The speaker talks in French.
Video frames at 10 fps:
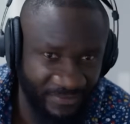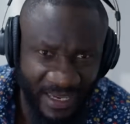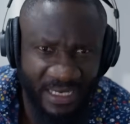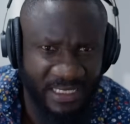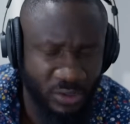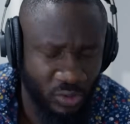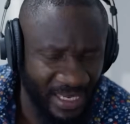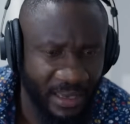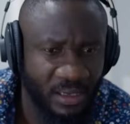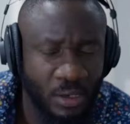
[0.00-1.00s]
viennent, ils disent,
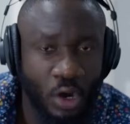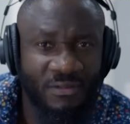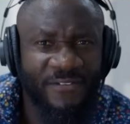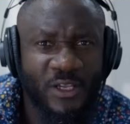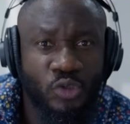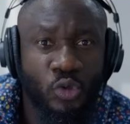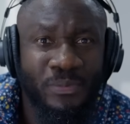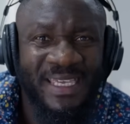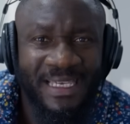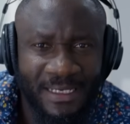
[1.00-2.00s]
OK, on va faire du
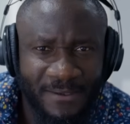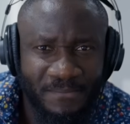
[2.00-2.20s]
lobbying.